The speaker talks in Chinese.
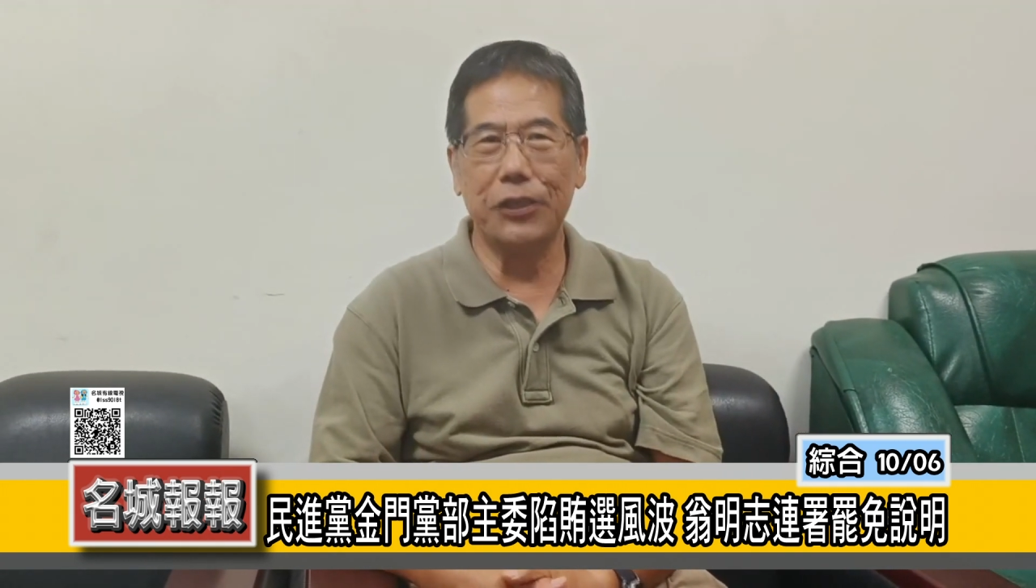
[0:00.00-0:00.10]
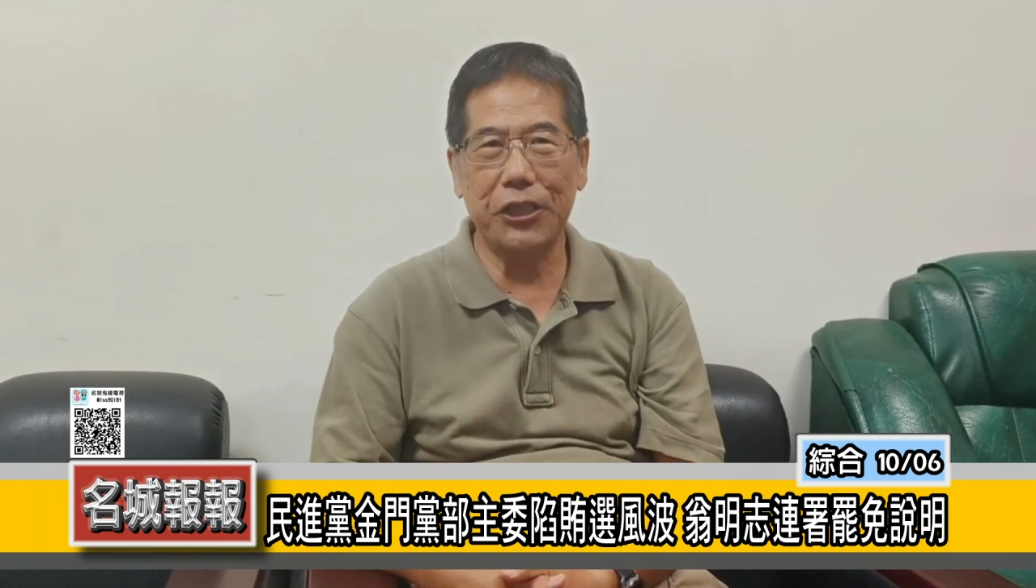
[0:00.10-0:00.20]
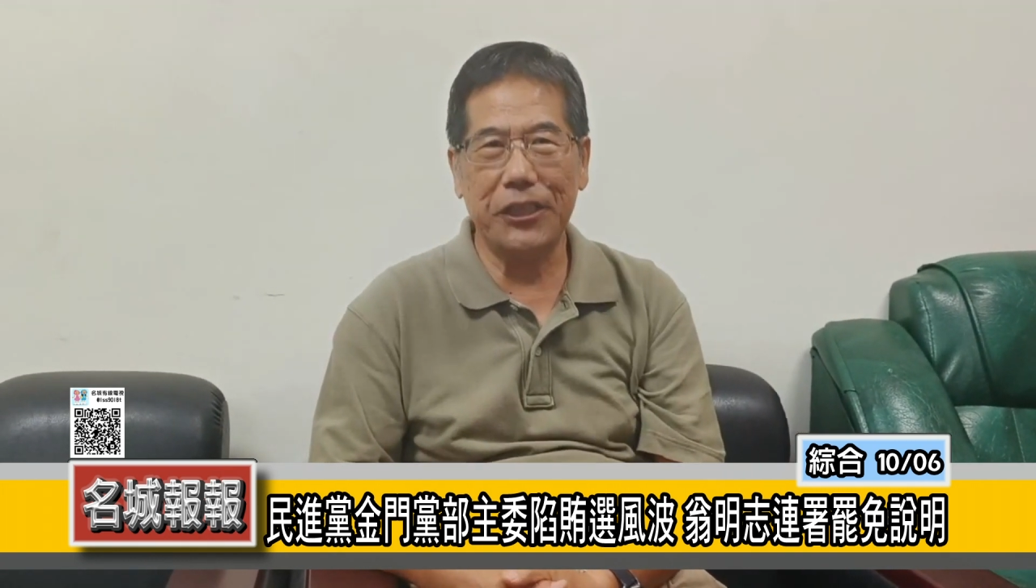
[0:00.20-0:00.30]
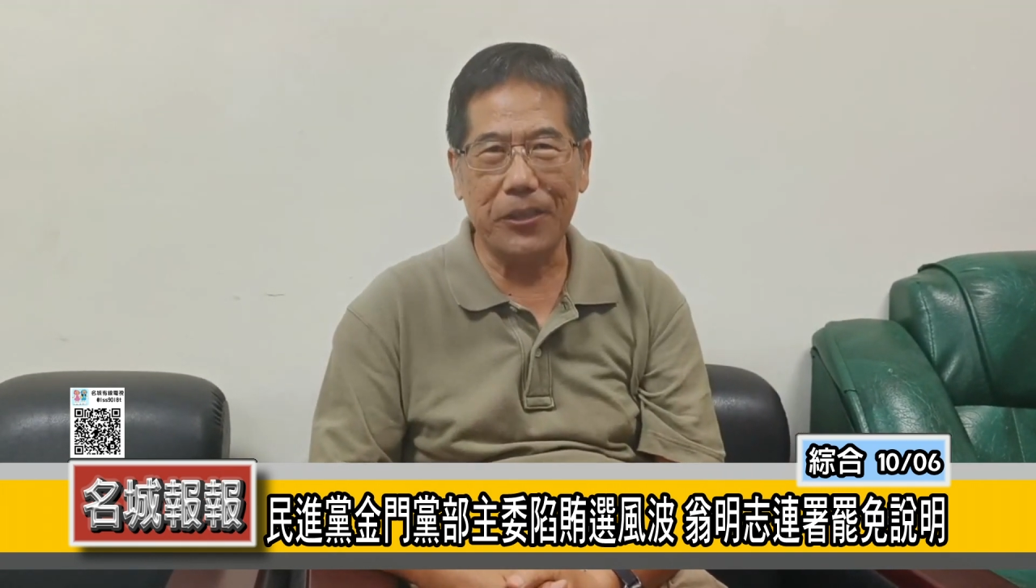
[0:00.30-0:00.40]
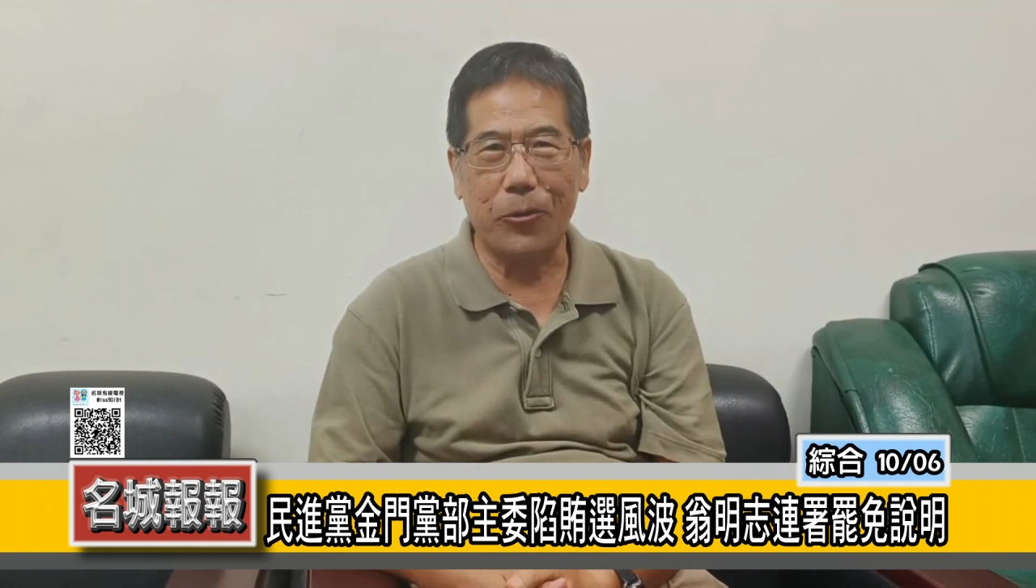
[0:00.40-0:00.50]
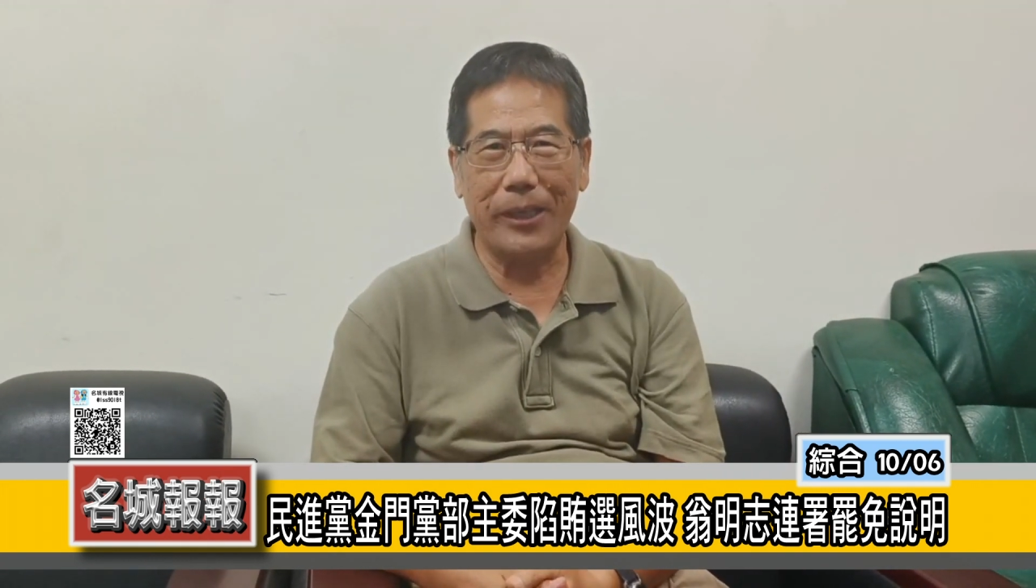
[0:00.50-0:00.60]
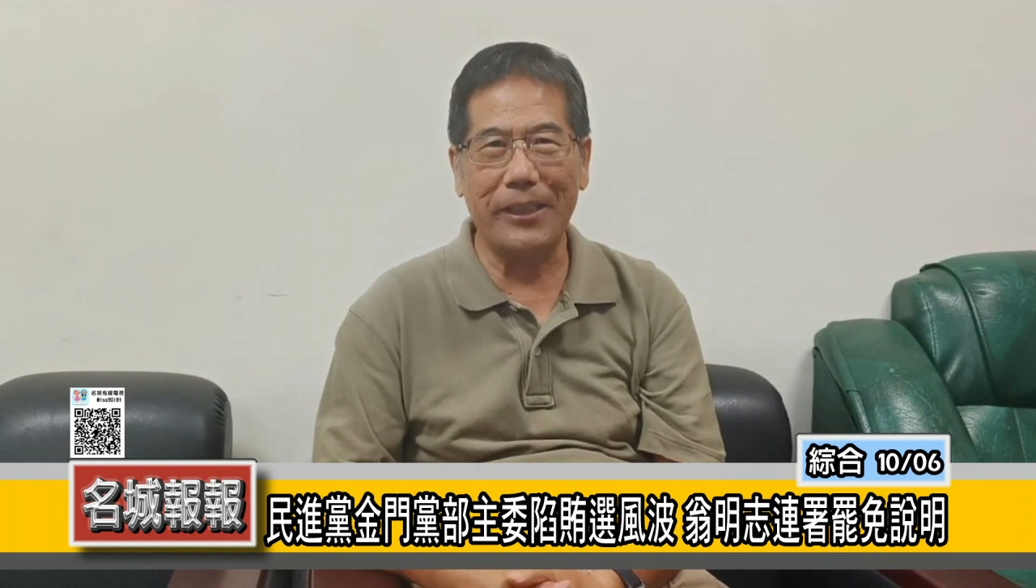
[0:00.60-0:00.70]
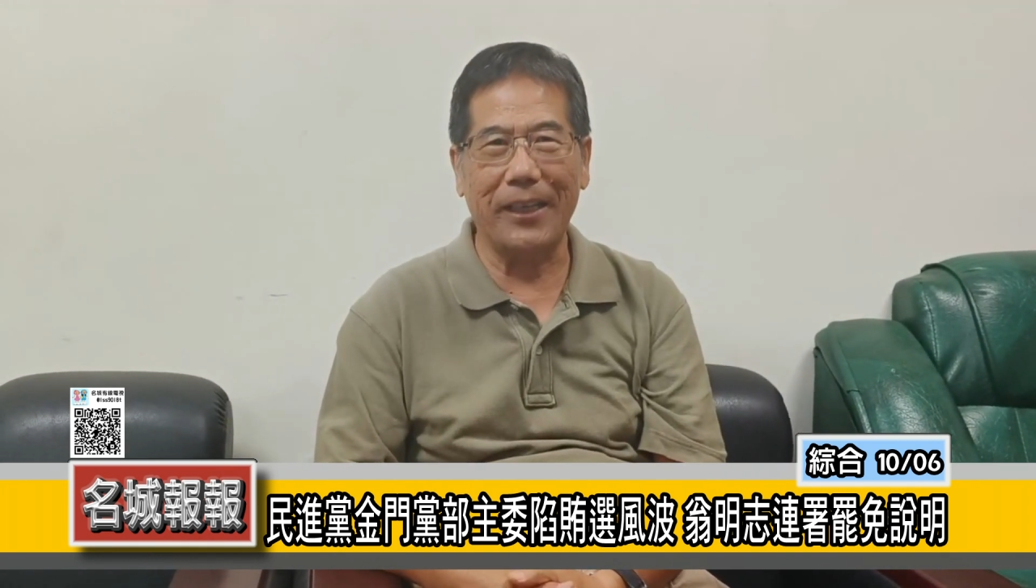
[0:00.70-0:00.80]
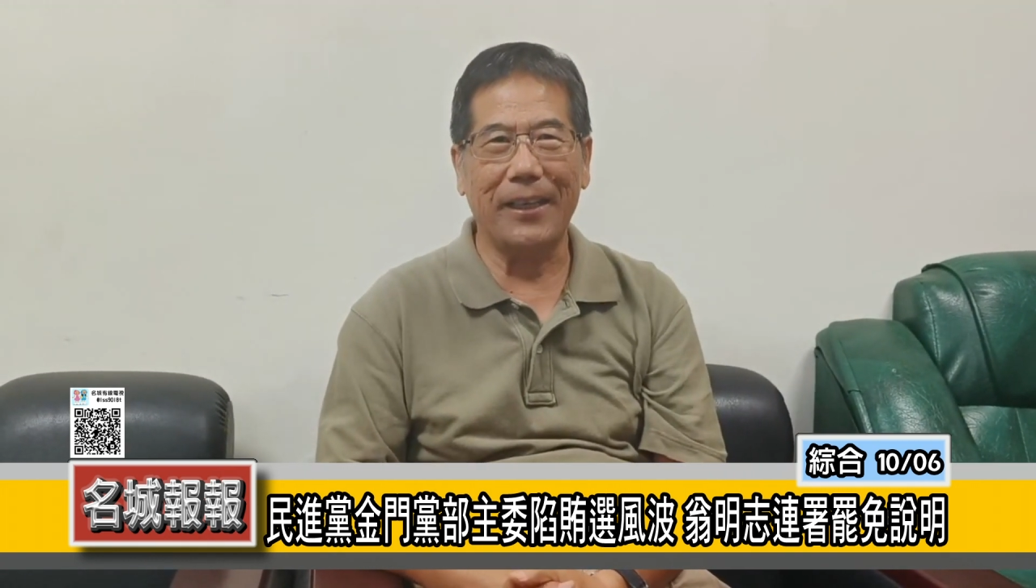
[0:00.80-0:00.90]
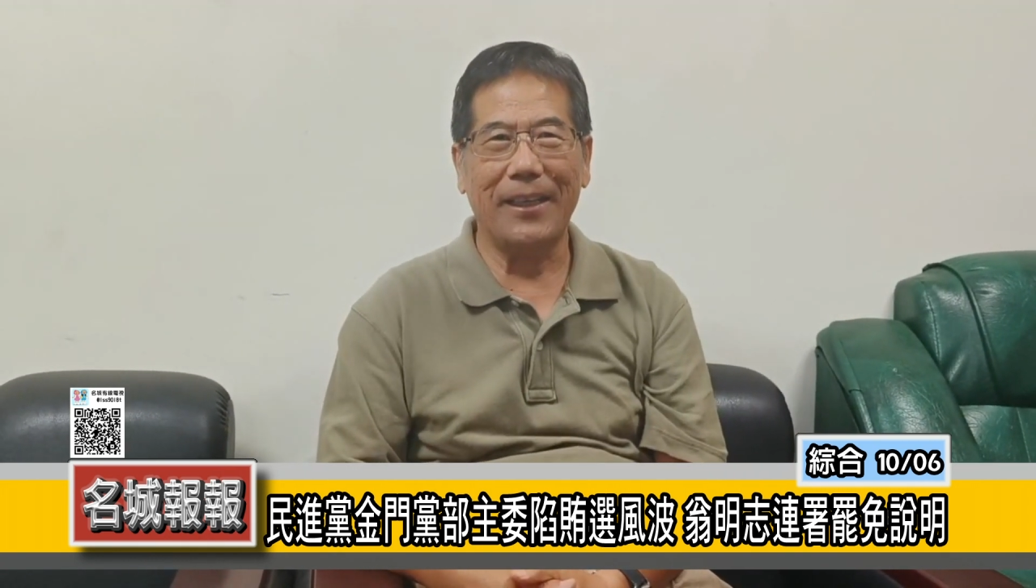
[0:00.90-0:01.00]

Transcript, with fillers: 具体的规定